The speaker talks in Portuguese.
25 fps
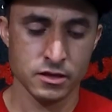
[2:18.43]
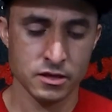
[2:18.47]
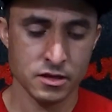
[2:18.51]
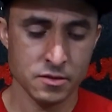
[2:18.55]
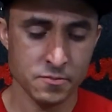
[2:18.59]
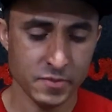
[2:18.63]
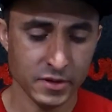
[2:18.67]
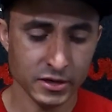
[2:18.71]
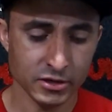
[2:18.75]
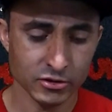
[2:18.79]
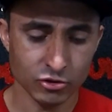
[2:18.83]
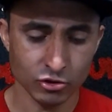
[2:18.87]
E
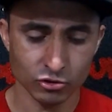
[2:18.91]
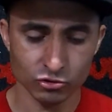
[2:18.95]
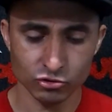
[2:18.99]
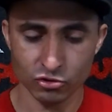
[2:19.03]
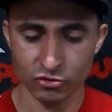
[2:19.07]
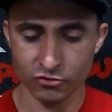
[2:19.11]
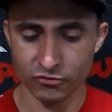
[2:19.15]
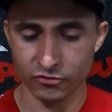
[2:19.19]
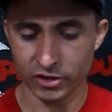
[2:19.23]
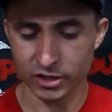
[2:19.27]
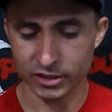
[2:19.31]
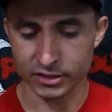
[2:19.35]
pelo que eu
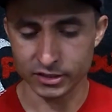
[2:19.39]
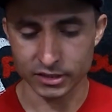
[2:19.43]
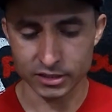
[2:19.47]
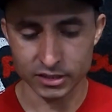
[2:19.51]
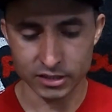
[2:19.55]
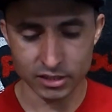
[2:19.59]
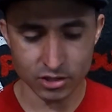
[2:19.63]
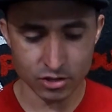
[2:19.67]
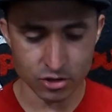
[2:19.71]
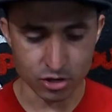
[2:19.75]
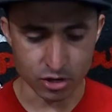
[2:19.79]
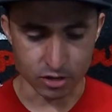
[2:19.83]
tô vendo
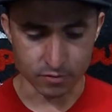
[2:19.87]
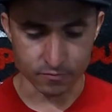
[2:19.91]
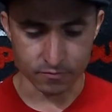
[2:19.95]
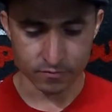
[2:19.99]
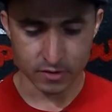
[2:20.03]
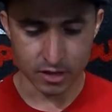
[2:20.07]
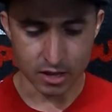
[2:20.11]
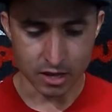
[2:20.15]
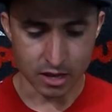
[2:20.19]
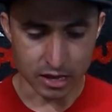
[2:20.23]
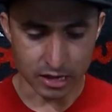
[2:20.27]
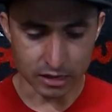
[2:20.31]
aqui, ó,
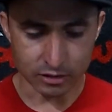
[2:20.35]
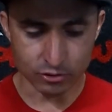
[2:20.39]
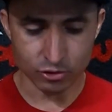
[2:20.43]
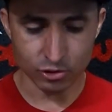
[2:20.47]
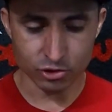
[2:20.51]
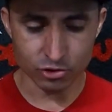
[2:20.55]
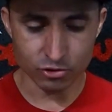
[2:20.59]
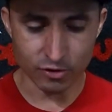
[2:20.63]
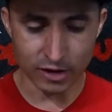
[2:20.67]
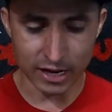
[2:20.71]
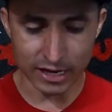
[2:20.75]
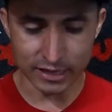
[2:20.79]
a
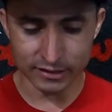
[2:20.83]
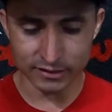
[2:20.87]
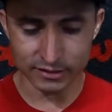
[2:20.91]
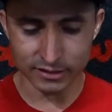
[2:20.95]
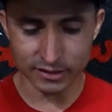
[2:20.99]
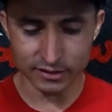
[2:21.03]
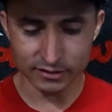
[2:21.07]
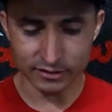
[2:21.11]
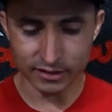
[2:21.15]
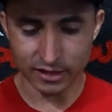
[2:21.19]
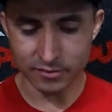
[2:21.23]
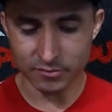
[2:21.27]
cordoalha
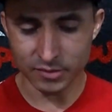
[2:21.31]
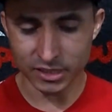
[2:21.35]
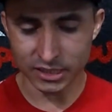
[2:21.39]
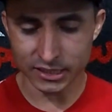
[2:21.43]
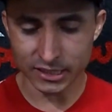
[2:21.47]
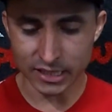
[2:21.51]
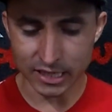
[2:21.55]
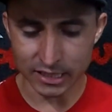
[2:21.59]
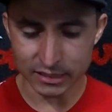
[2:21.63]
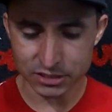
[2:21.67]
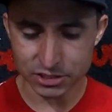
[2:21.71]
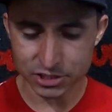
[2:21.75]
dele tá
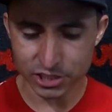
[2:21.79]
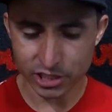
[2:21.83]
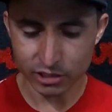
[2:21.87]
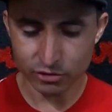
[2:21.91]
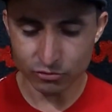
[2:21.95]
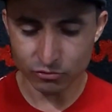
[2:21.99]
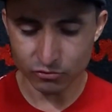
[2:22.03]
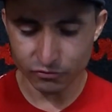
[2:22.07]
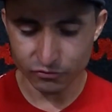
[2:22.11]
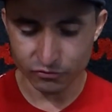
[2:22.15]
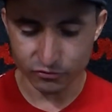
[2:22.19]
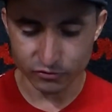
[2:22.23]
emendada já
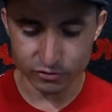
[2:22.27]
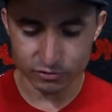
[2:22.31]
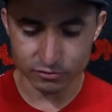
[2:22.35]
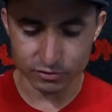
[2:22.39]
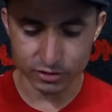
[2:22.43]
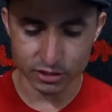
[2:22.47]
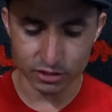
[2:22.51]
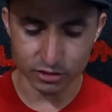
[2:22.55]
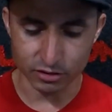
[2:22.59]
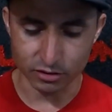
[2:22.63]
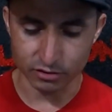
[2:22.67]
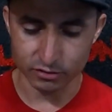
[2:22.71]
com fio
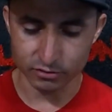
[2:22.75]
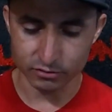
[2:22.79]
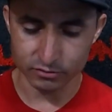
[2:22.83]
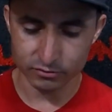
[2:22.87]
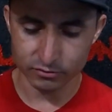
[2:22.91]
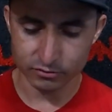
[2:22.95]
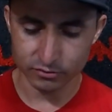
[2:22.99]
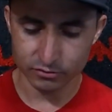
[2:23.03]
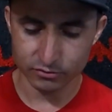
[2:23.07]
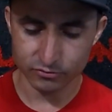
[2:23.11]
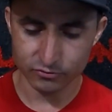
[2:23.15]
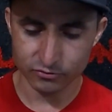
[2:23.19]
aqui, ó.
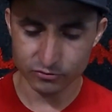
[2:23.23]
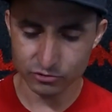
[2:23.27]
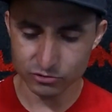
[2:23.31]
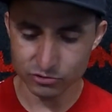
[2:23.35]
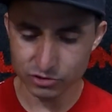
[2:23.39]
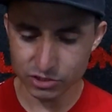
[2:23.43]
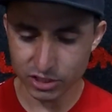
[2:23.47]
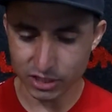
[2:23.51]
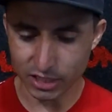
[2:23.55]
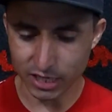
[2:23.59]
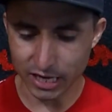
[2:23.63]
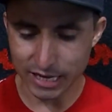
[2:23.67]
Fio
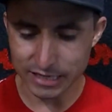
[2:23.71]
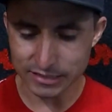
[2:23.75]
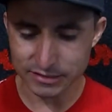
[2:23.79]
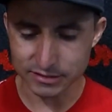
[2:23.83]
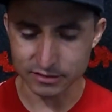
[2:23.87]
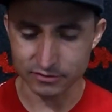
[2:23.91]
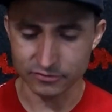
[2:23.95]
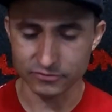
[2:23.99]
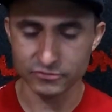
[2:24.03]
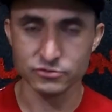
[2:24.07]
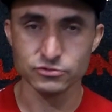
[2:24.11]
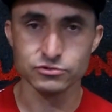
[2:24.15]
de
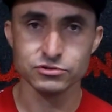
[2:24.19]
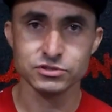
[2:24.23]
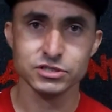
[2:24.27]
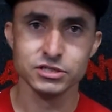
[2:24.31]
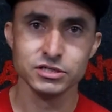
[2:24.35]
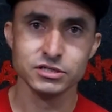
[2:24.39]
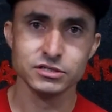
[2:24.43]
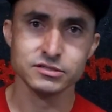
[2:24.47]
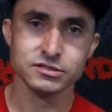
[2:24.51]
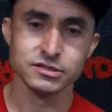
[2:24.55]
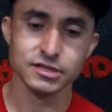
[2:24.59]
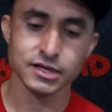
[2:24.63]
casa, fio de
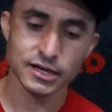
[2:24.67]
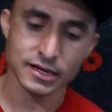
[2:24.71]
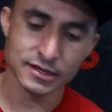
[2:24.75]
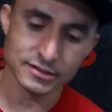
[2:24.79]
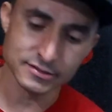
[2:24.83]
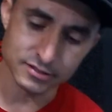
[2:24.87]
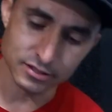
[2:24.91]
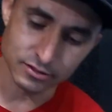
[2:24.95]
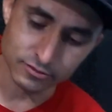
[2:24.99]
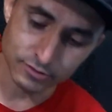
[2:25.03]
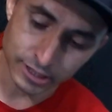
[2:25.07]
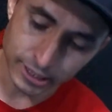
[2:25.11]

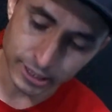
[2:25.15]
instalação